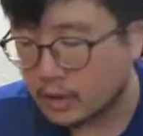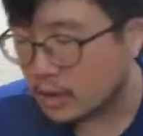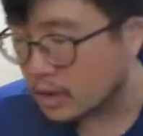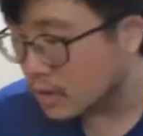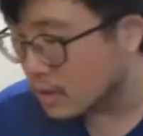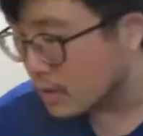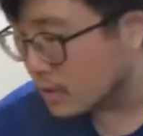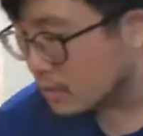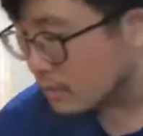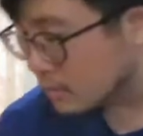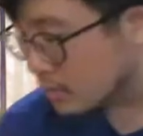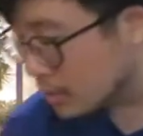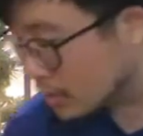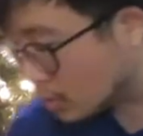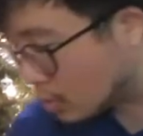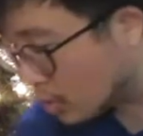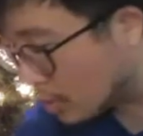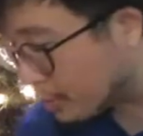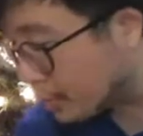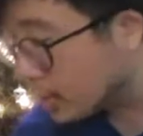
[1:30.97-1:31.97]
嗯，
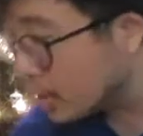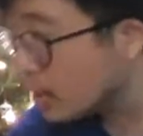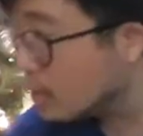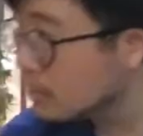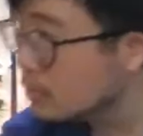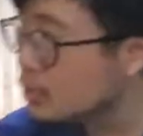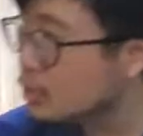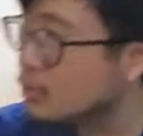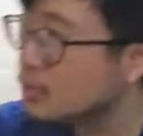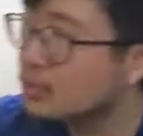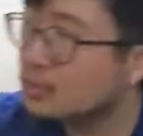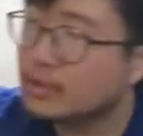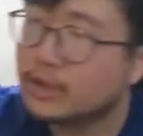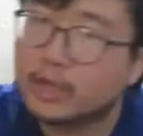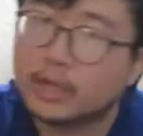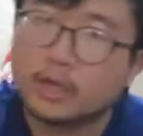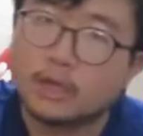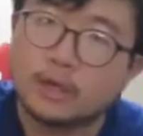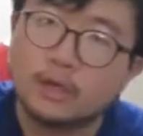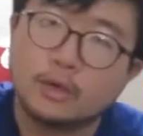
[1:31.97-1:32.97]
我不用去
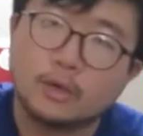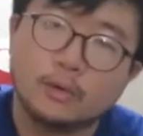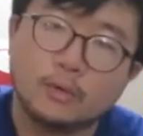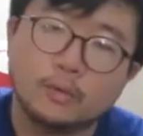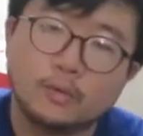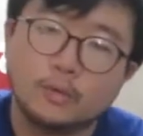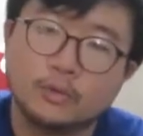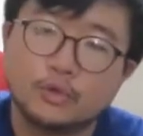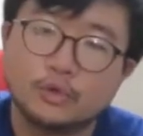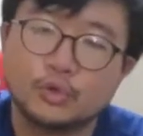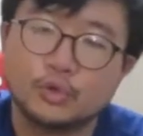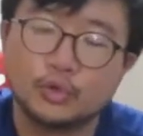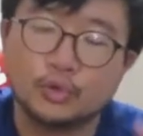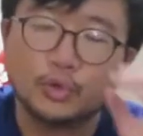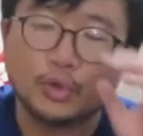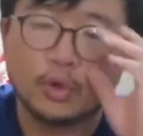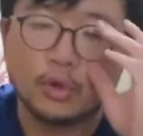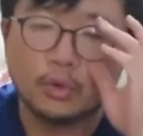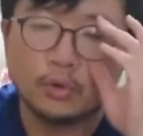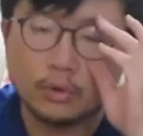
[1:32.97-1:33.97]
那个
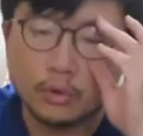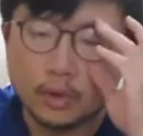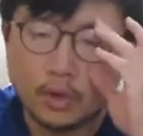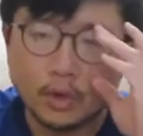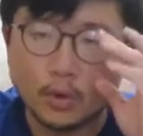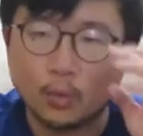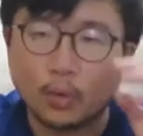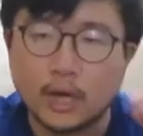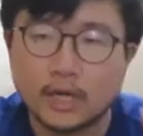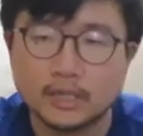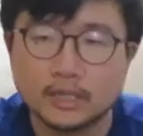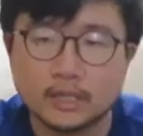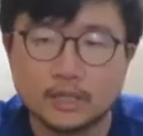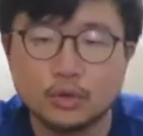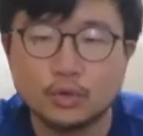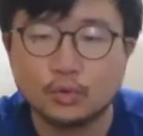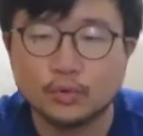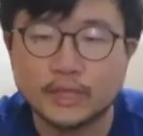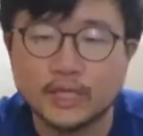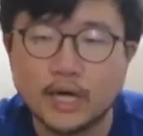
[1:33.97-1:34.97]
去用瓦
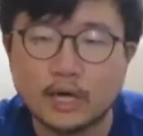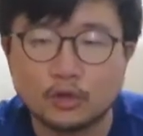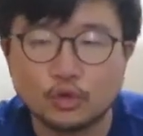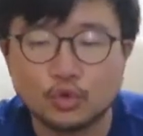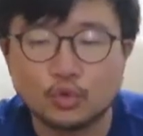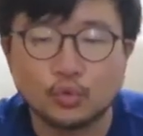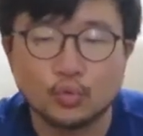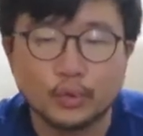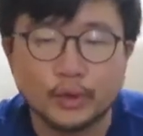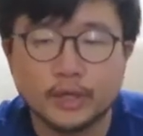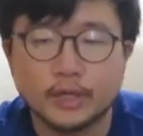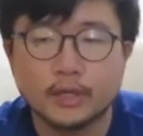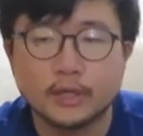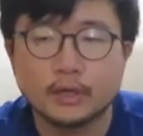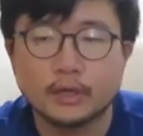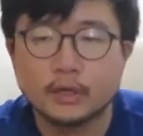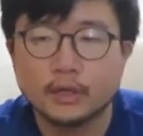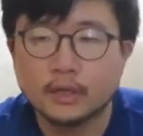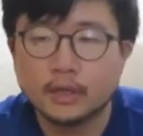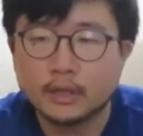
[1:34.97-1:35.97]
斯炉这样煮一个，